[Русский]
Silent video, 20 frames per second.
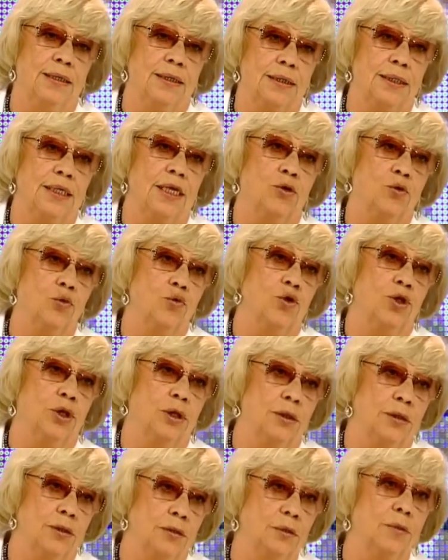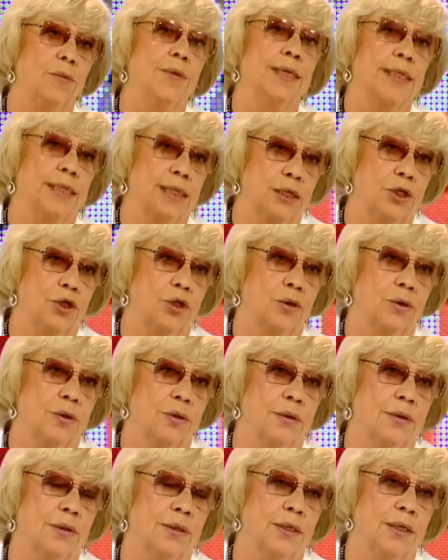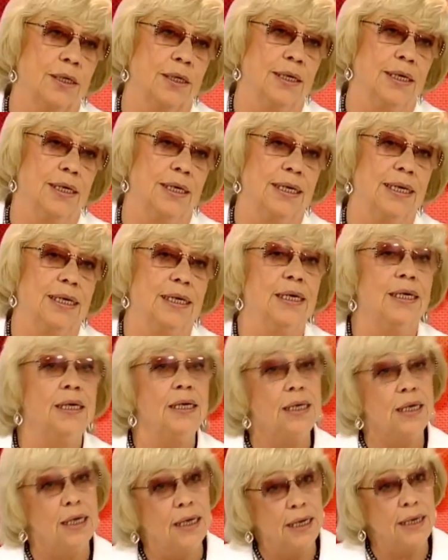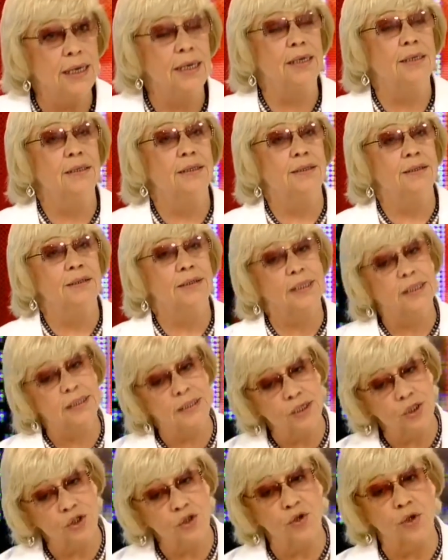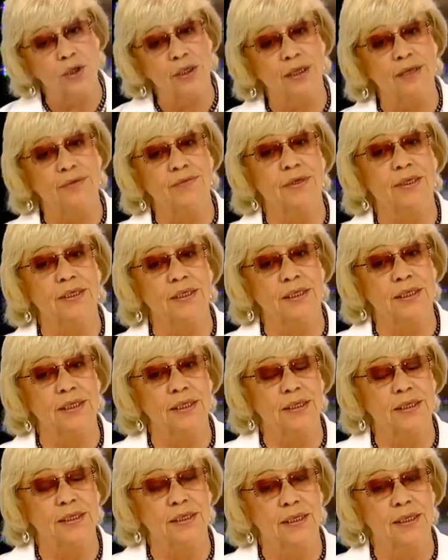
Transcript: Задушен, ну, мало ли что. Или есть еще одна версия.